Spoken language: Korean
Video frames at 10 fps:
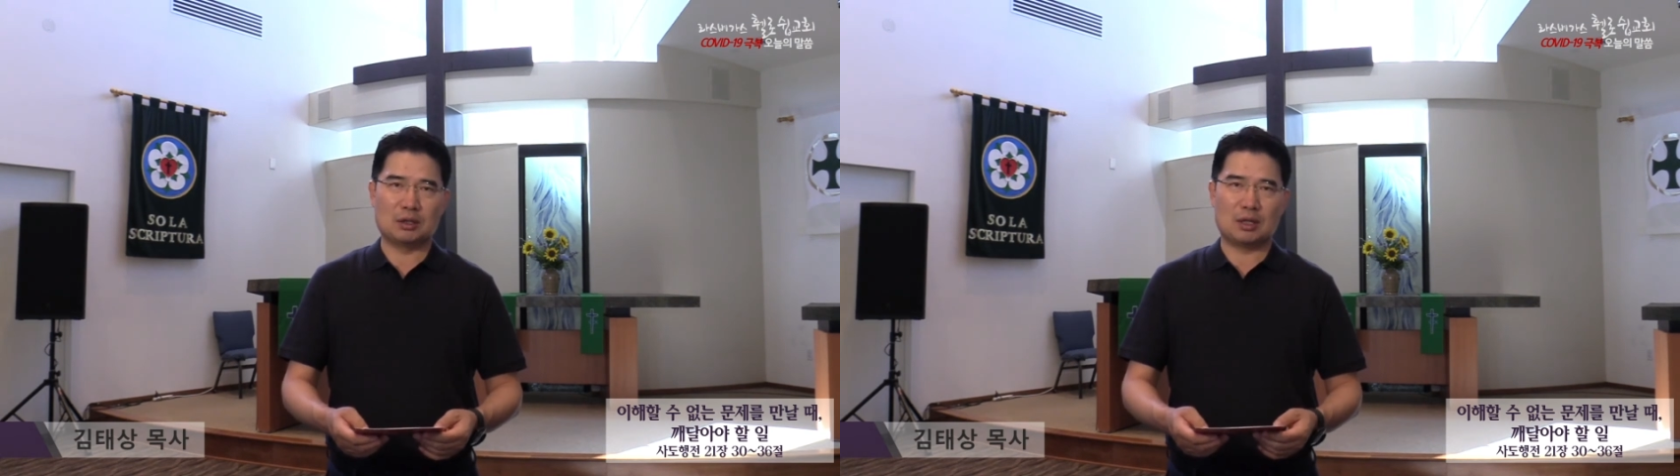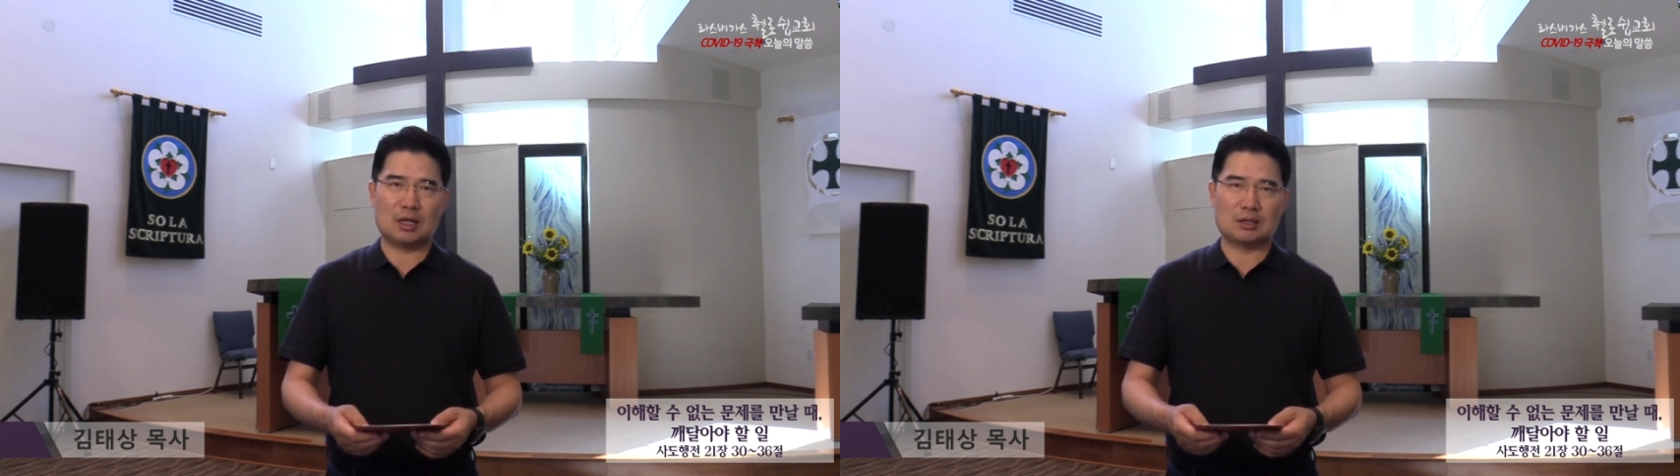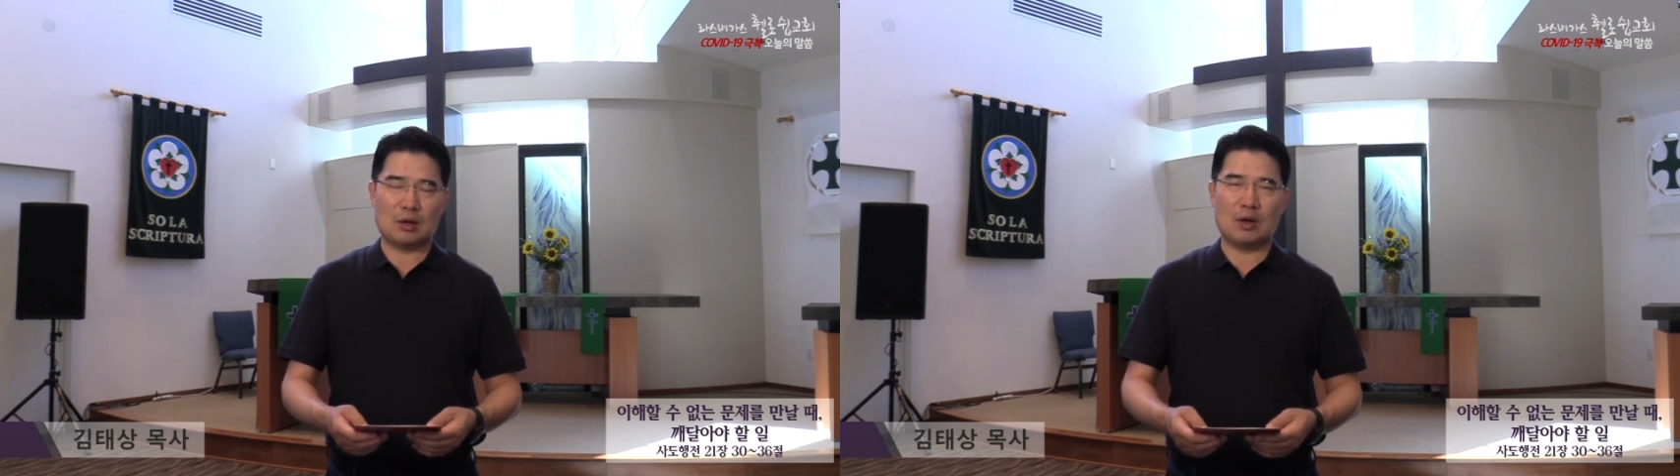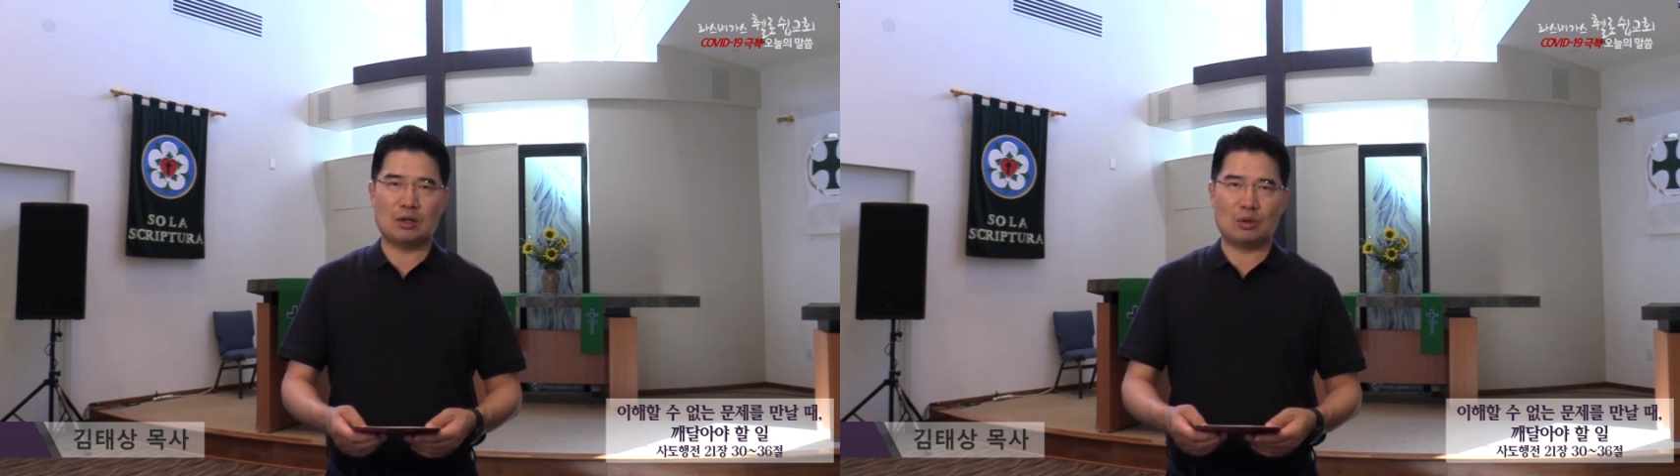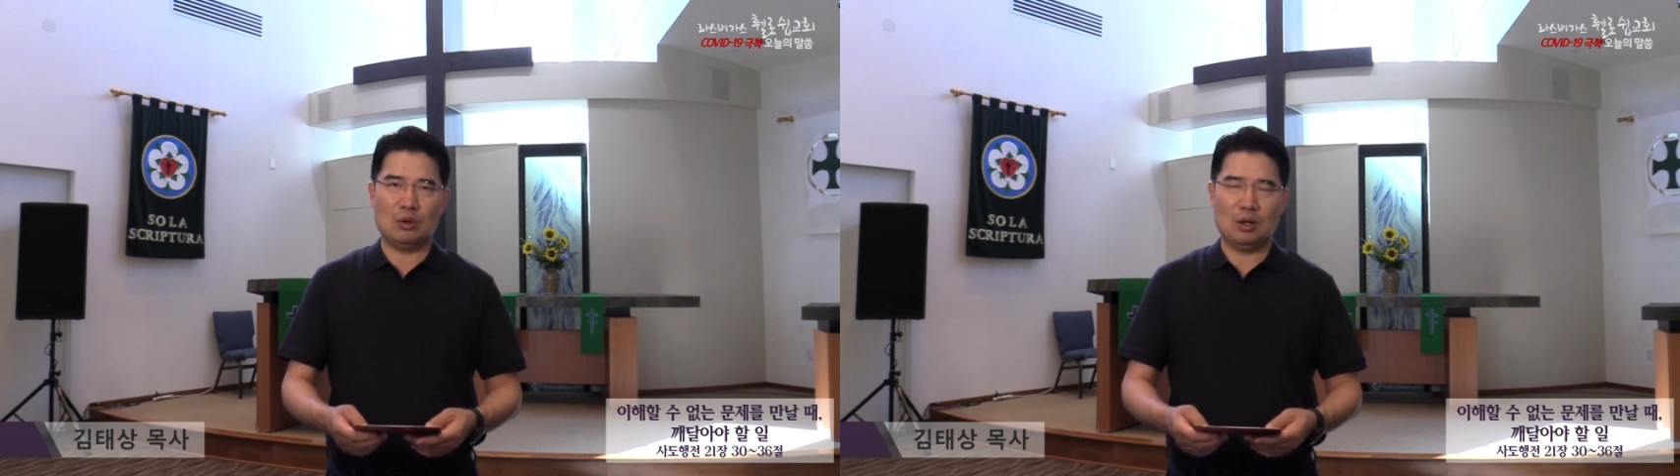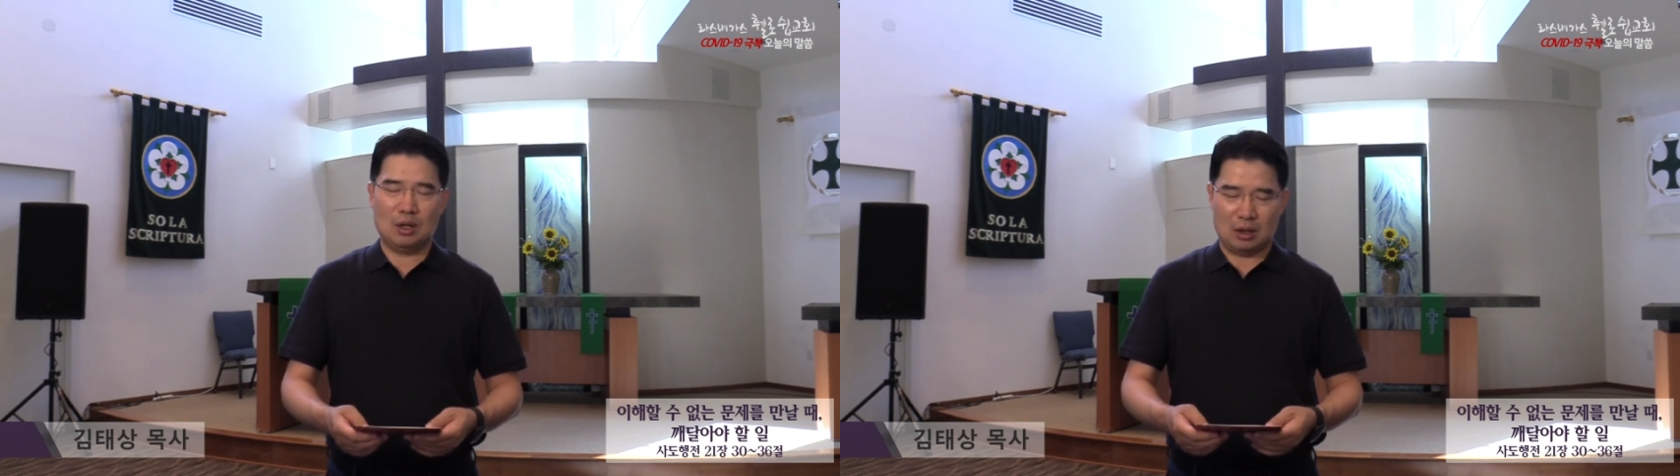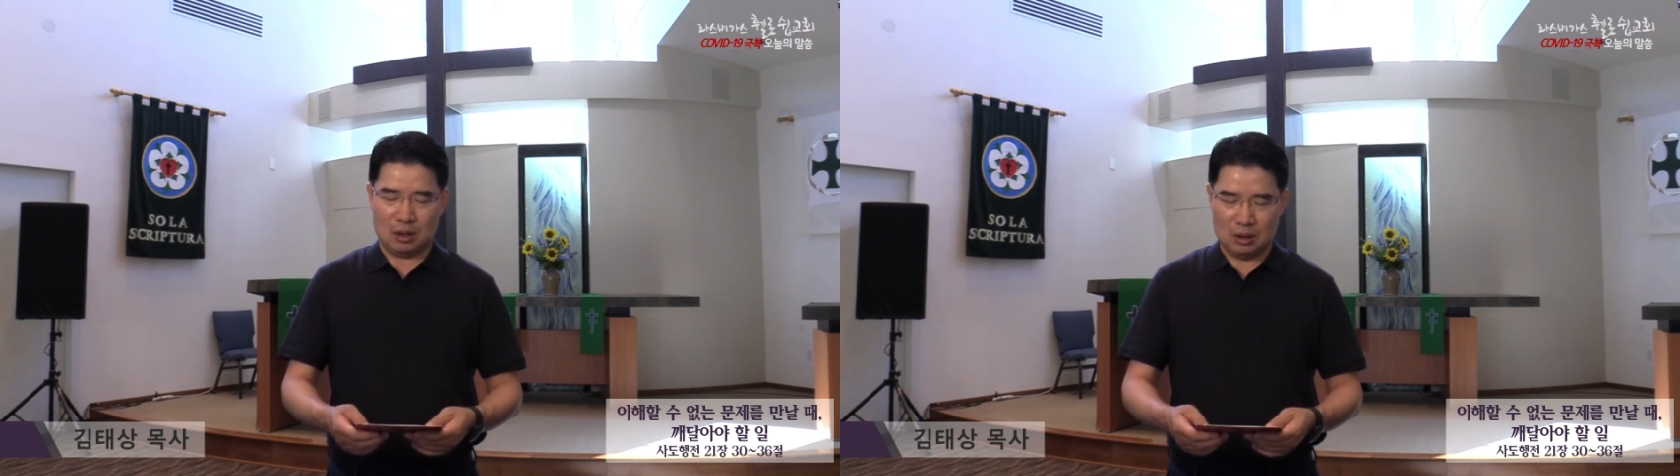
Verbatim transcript: 그러한 상황으로 어,